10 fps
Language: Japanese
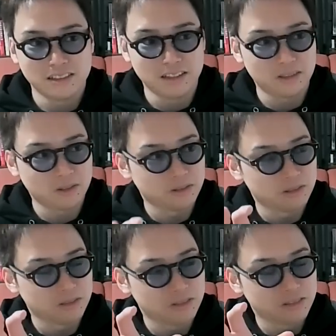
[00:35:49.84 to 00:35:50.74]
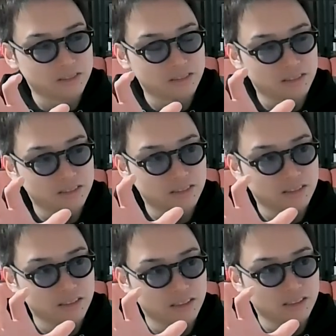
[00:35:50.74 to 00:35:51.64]
えー、っと、
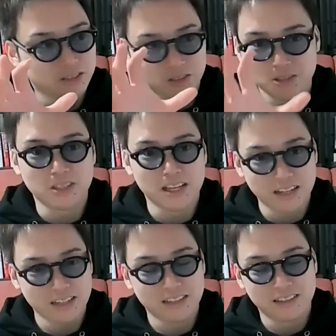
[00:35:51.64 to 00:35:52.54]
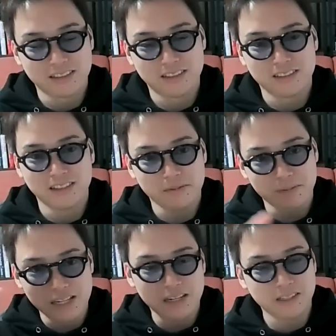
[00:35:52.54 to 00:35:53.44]
その予定ね。
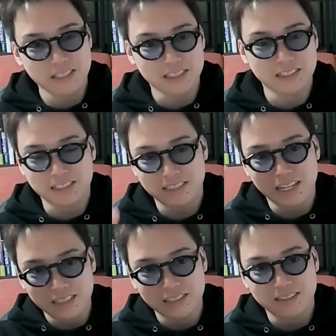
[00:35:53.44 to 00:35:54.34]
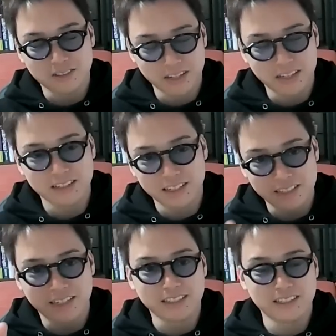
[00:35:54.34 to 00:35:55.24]
で、右側に実際にそれが
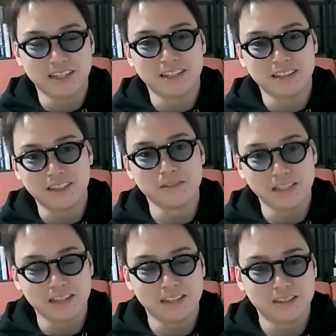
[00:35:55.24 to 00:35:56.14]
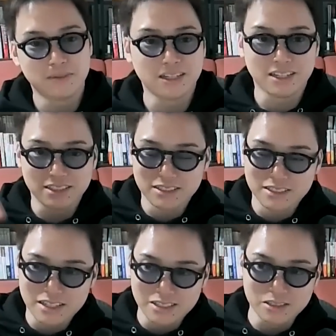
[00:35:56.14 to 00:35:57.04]
できたかできなかったかみたいな。まあだから
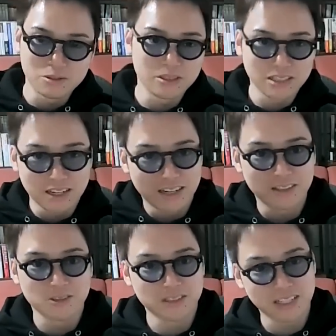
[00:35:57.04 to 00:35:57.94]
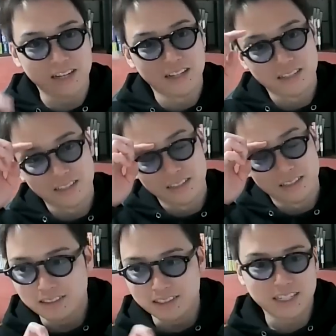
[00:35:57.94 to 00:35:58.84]
実際に動いた、稼働した
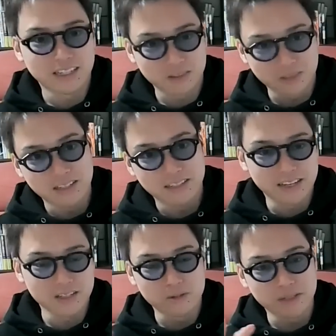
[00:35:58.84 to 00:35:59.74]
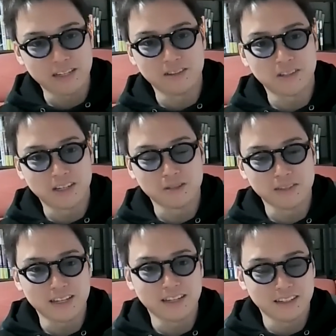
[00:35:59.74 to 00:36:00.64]
時間とか内容みたいなのを書
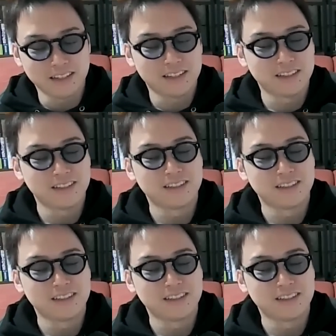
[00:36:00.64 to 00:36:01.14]
くみたいなんで。